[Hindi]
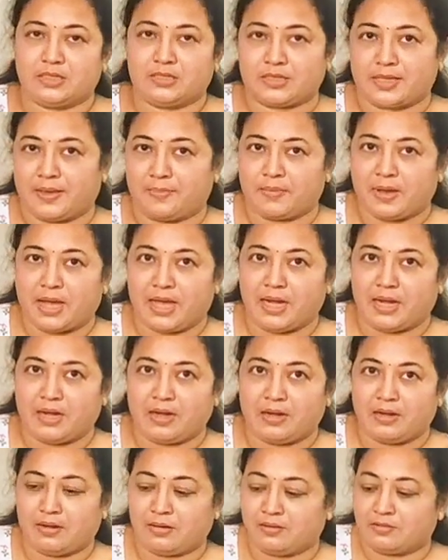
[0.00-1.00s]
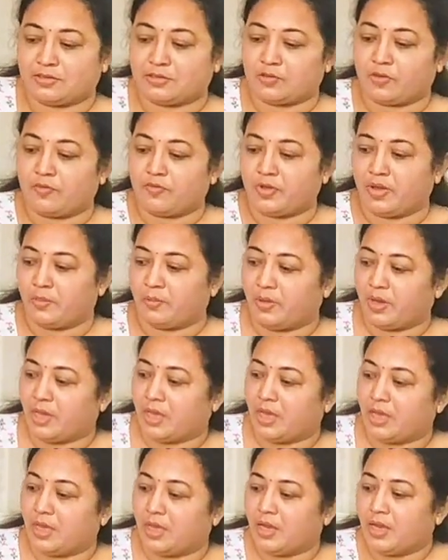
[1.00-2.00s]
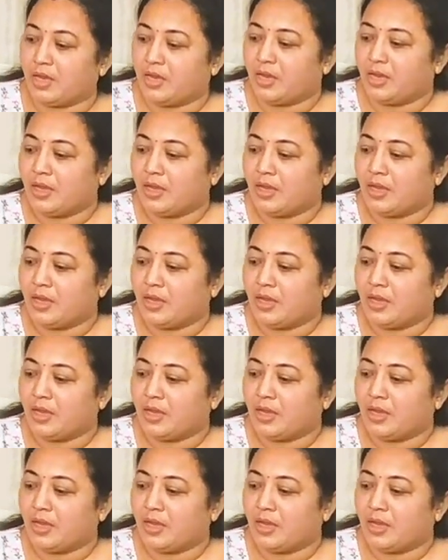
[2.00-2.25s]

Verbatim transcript: इसके बाल सोफे में